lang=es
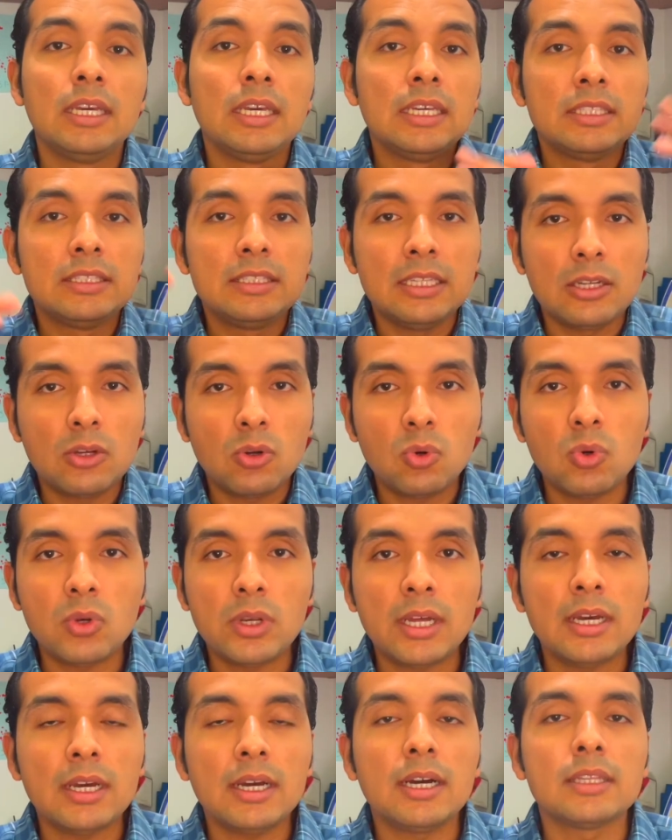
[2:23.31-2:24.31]

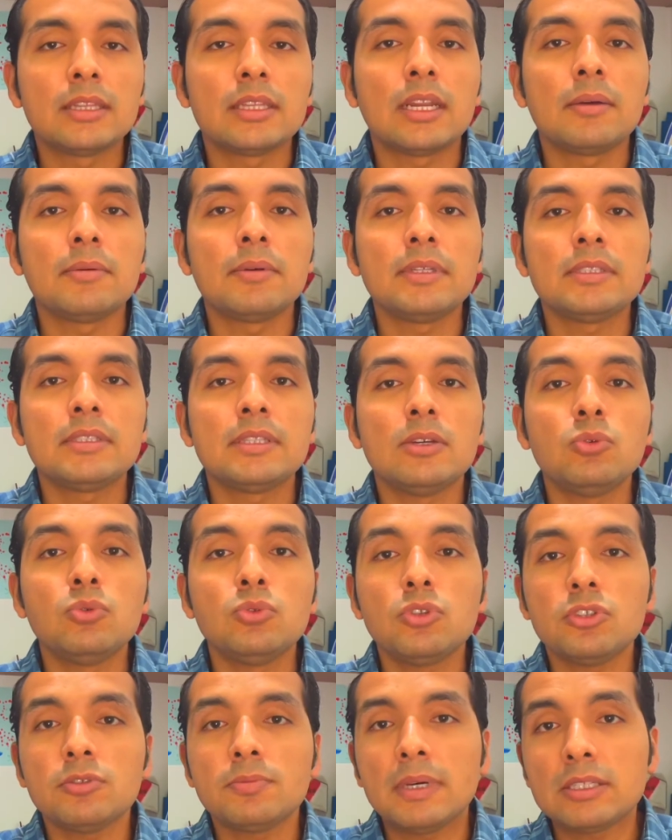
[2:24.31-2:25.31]
circula a través de
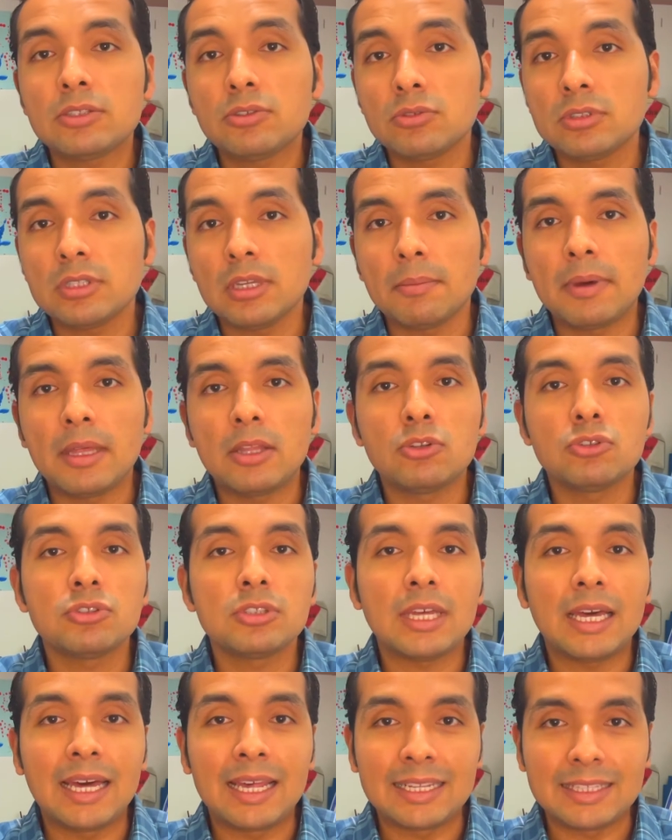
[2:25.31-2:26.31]
unos vasos llamados
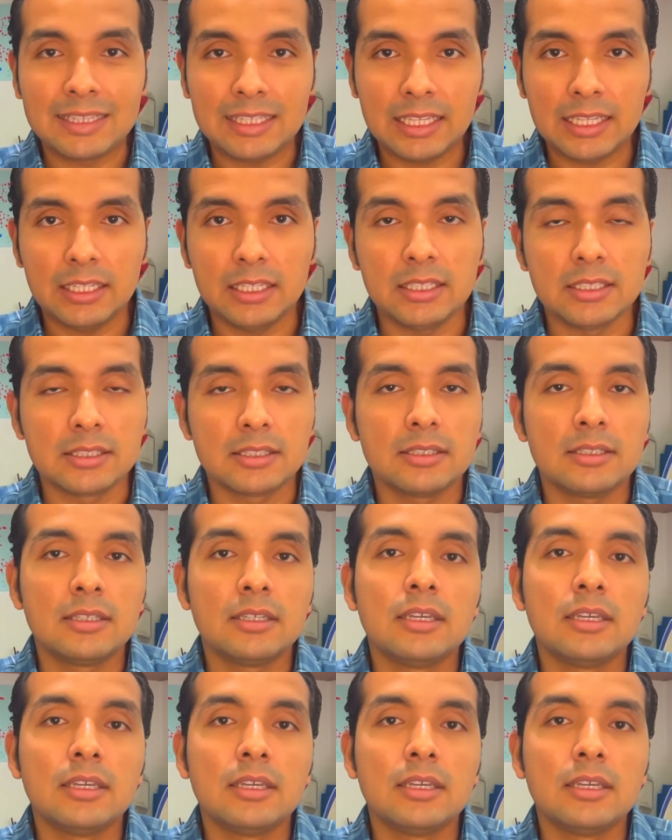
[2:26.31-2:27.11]
arterias.